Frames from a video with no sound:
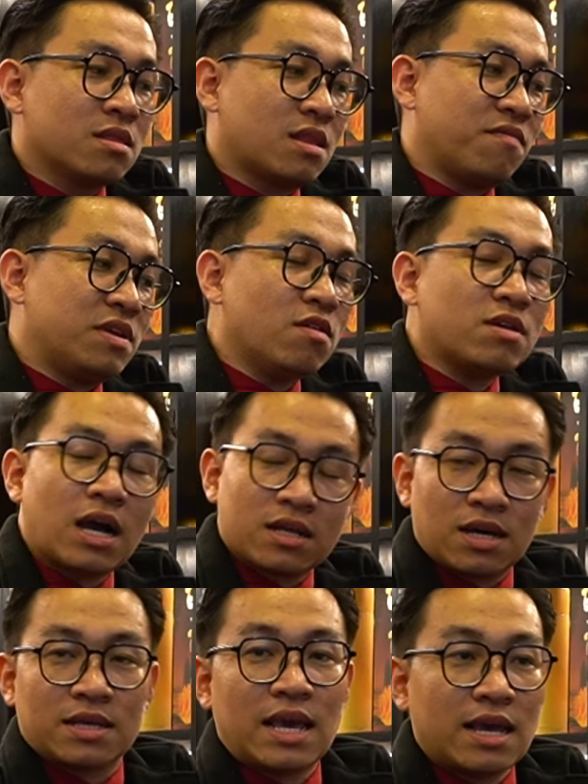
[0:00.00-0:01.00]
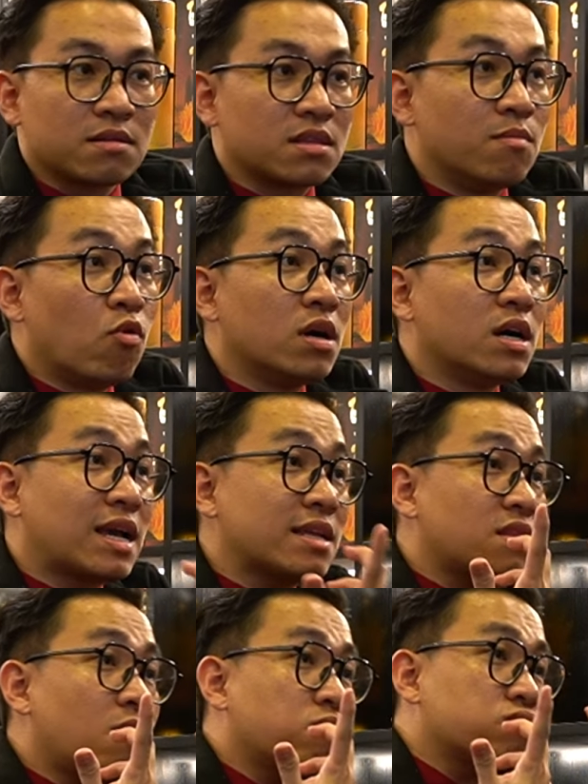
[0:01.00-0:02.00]
Tại vì nó cần thời gian từ một người cắt
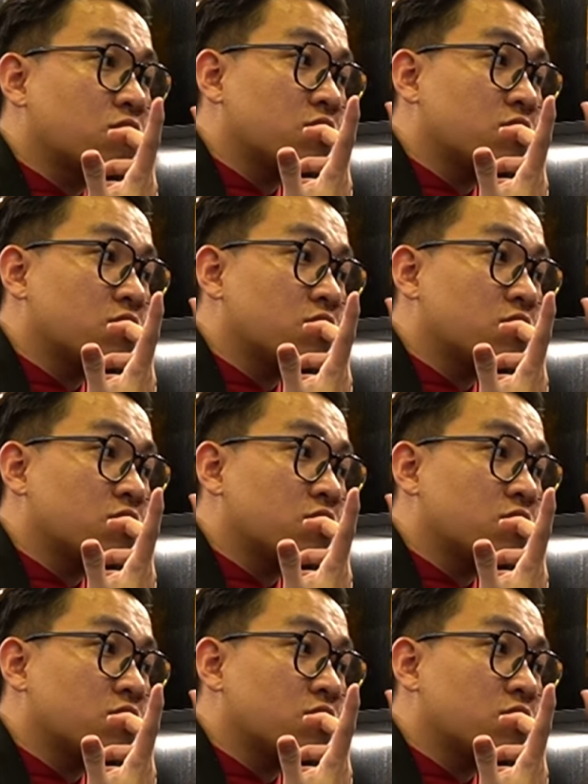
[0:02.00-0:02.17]
tóc